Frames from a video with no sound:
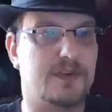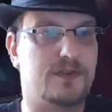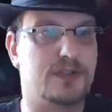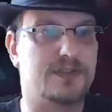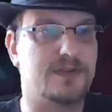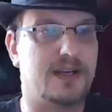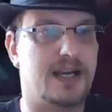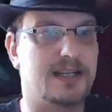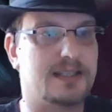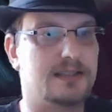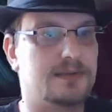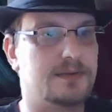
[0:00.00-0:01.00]
von zwei
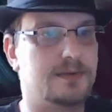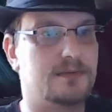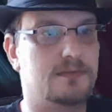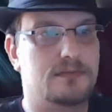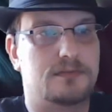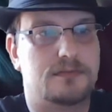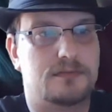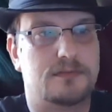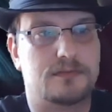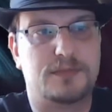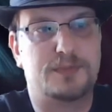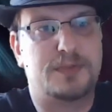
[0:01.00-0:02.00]
anderen
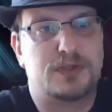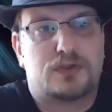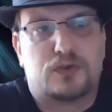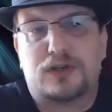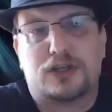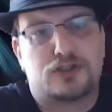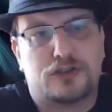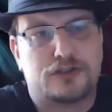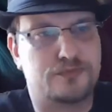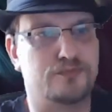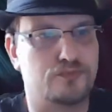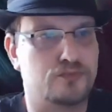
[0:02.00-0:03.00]
mit Pistolen
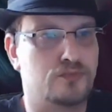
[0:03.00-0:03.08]
erschossen.